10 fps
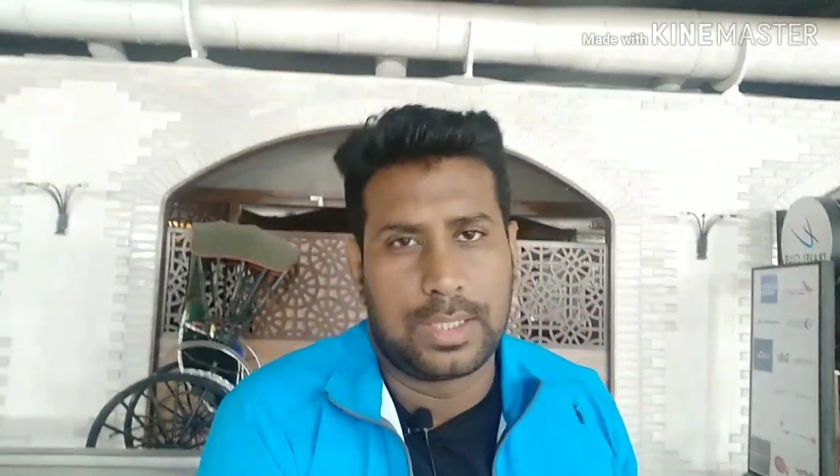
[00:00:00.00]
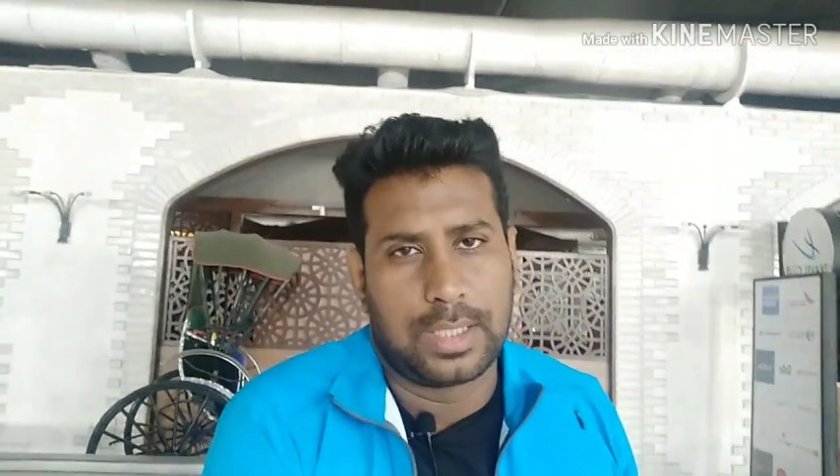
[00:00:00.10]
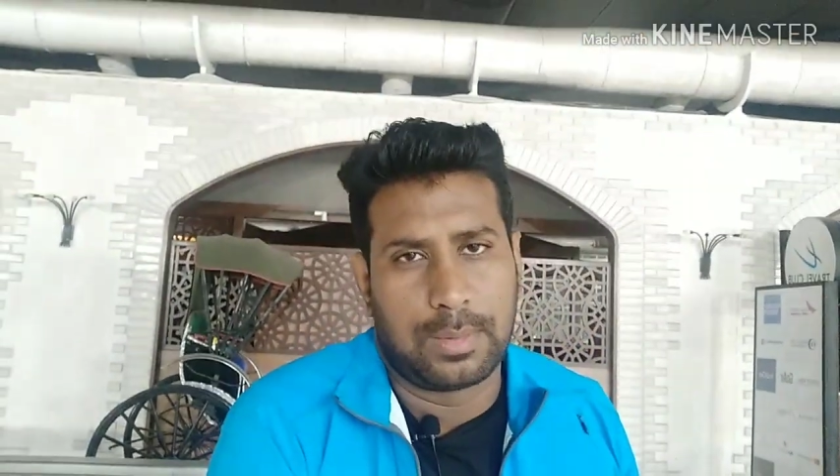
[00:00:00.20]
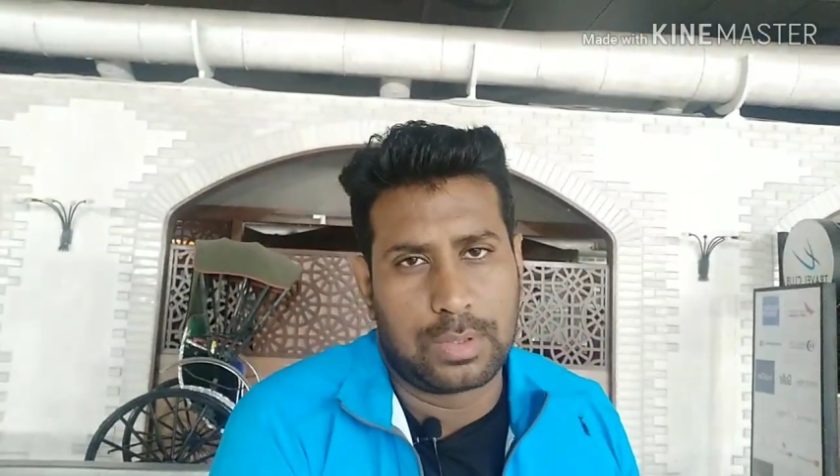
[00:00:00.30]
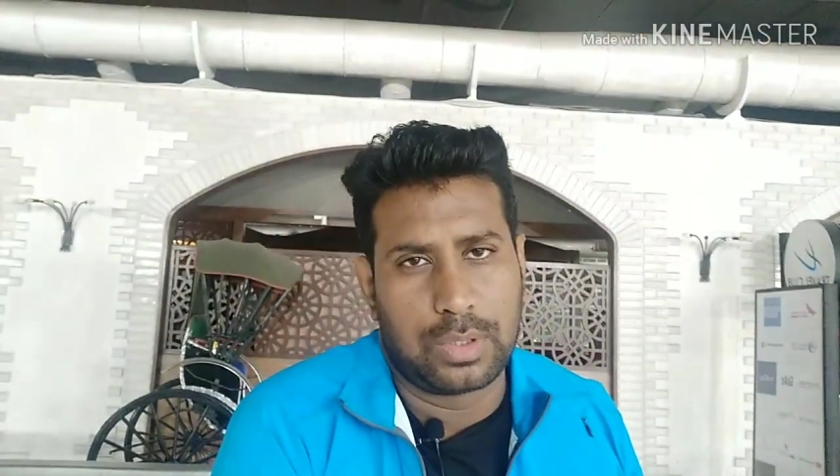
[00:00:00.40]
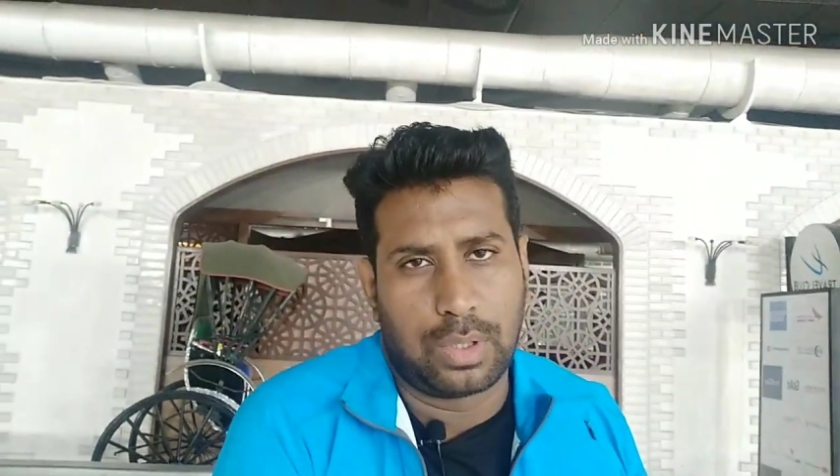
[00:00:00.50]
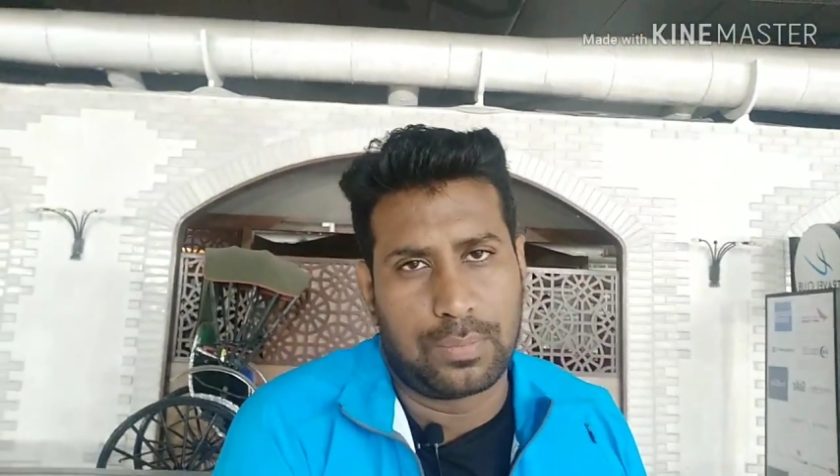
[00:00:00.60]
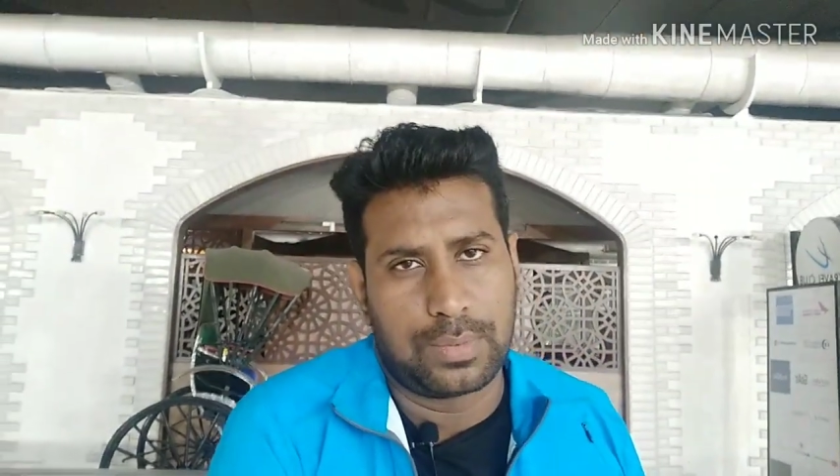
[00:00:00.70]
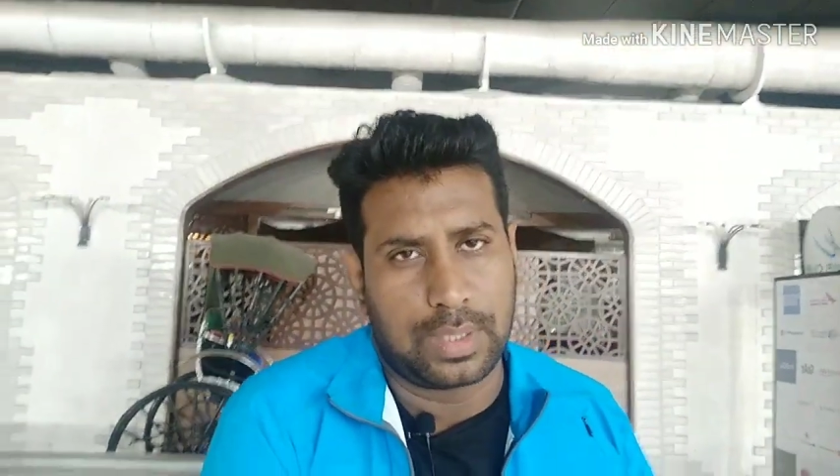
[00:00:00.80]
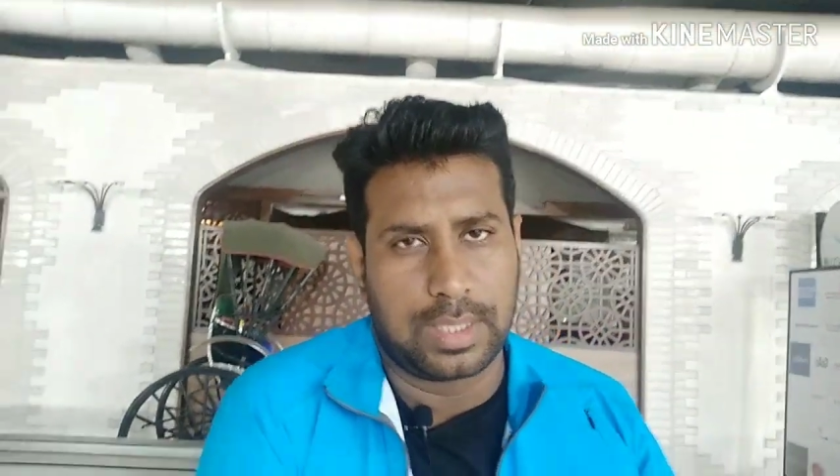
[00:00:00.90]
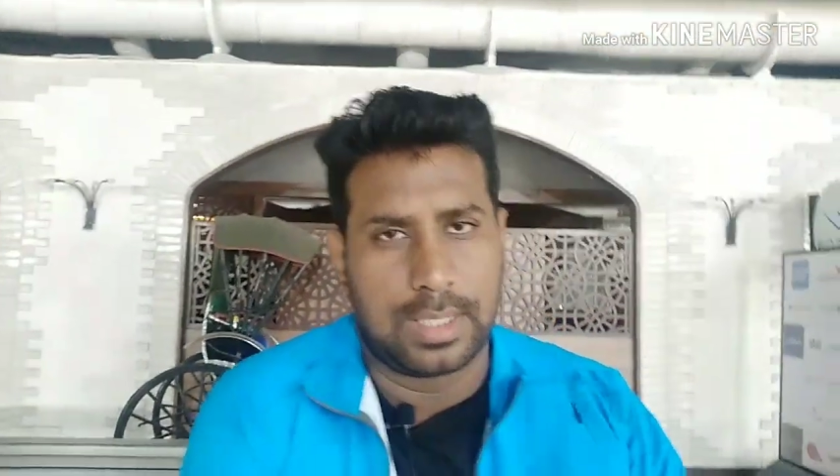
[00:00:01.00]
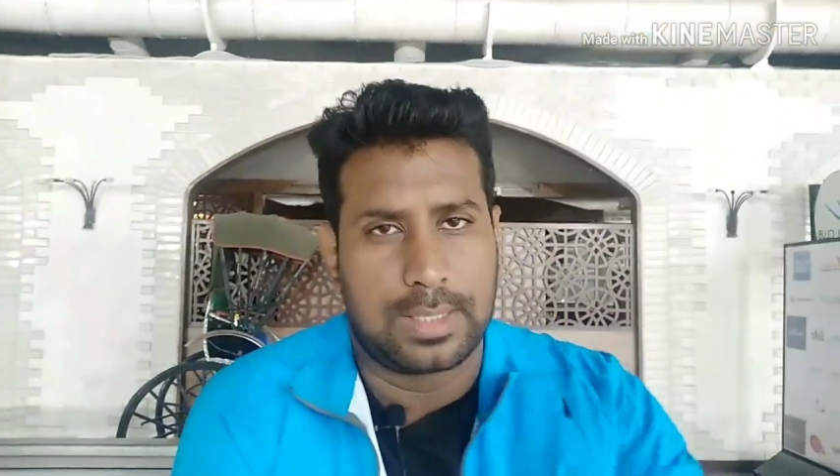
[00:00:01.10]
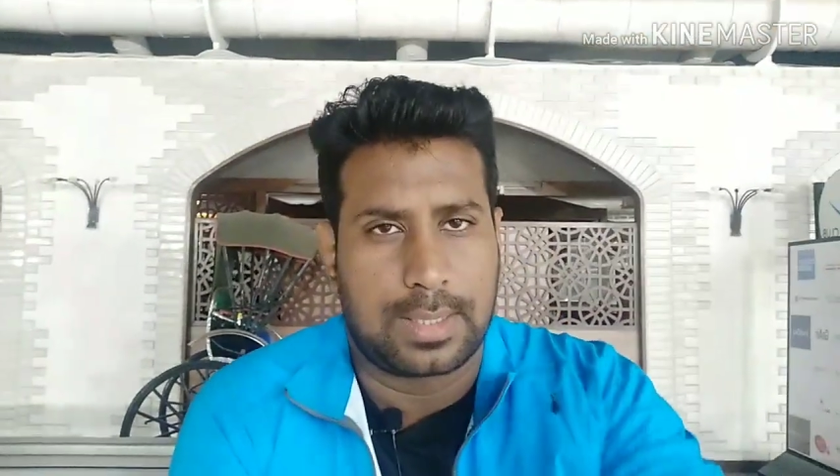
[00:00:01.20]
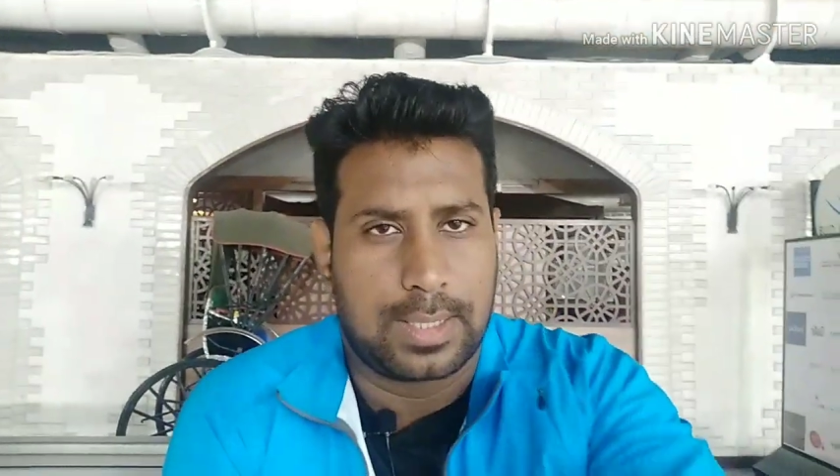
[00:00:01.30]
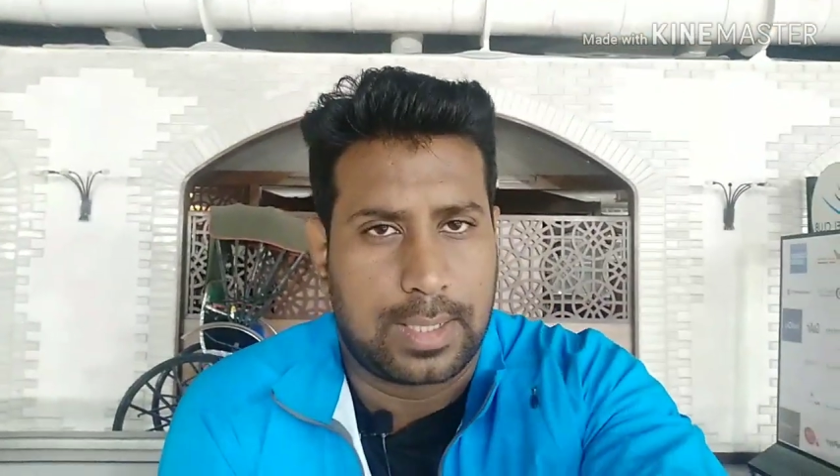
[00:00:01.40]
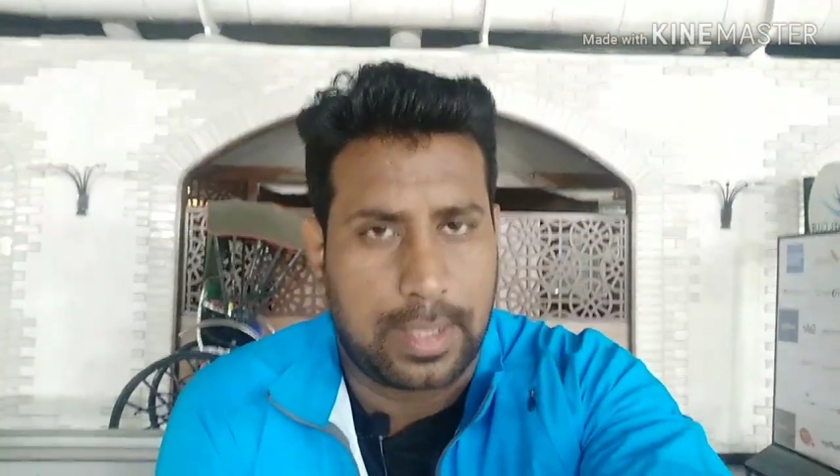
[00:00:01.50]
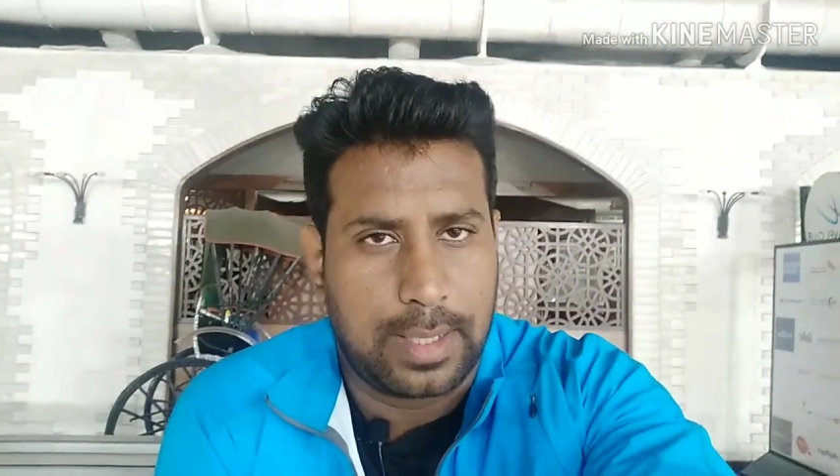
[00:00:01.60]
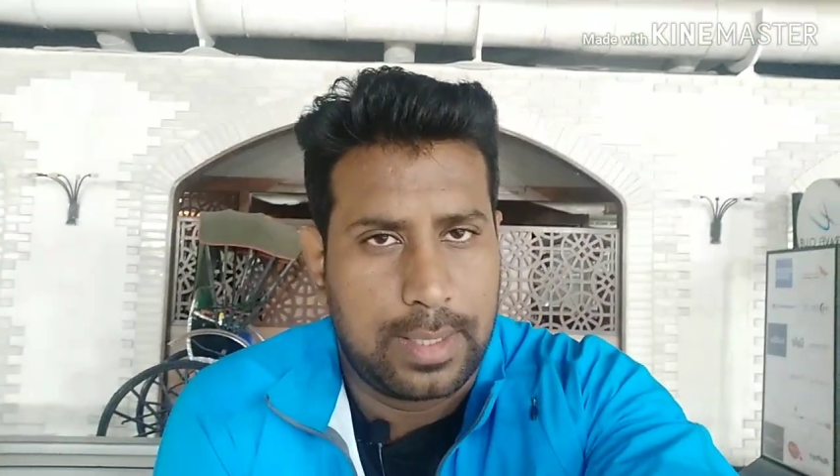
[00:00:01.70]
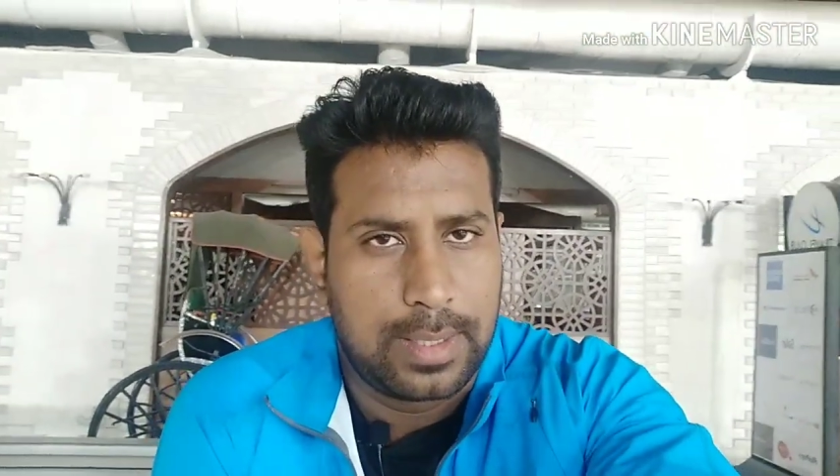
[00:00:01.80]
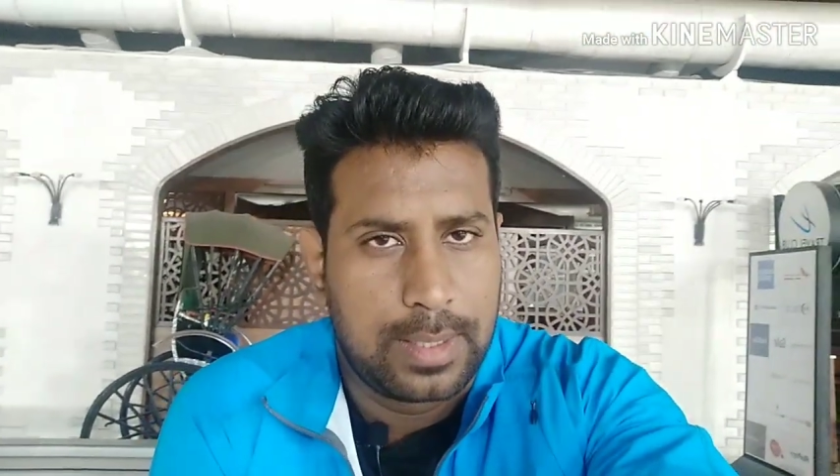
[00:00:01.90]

कि हम लोग जो ऑफ जो कर रहे हैं